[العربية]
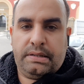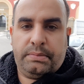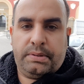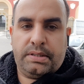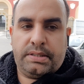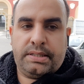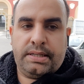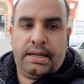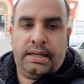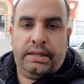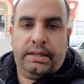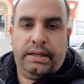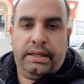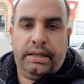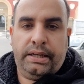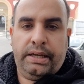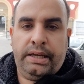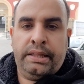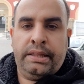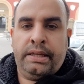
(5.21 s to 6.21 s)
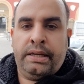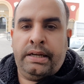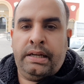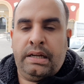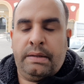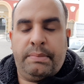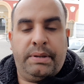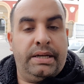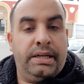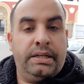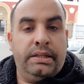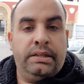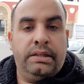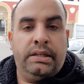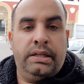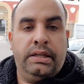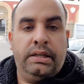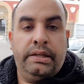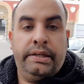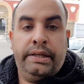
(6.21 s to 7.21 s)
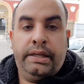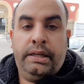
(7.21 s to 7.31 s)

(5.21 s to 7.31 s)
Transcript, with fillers: بتسألني إذا أنا ما عندي